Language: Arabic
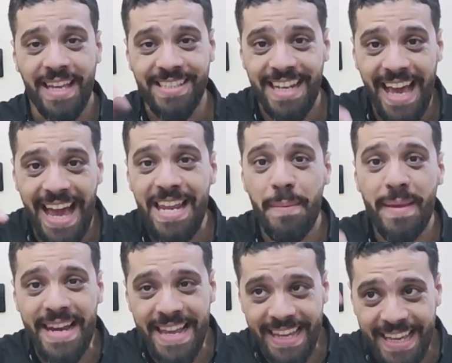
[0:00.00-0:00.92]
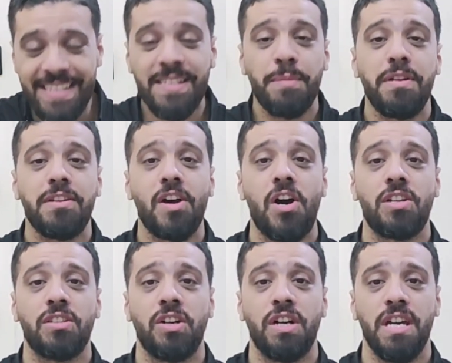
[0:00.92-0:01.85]
كاس العالم اللي كسب
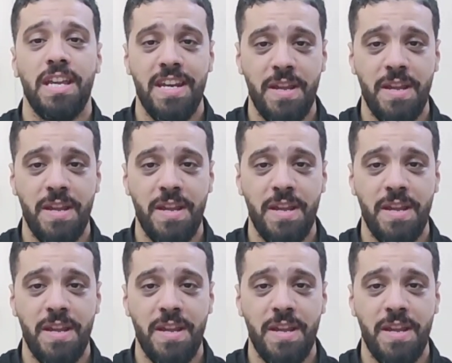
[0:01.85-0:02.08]
النهارده